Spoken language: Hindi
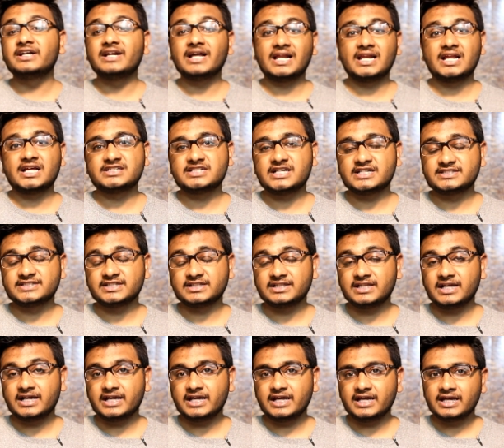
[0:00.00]
डाला जा
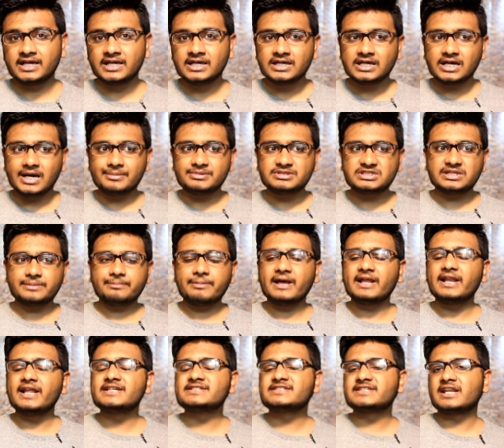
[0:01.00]
सकता है अब इससे
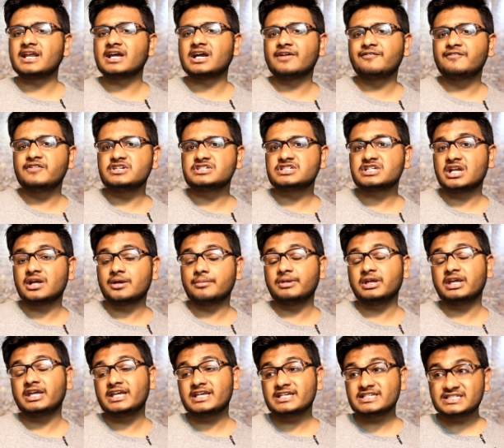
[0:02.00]
पहले इस तरह का फीचर हमें
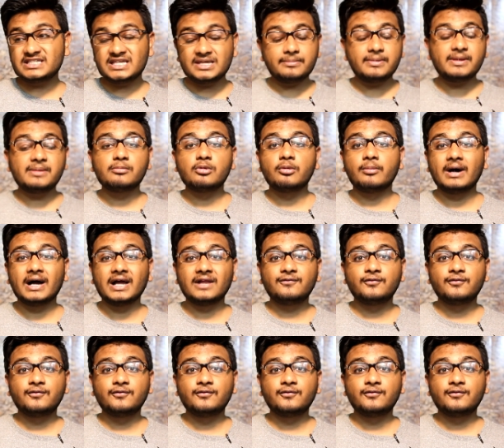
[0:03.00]
किसी भी मोबाइल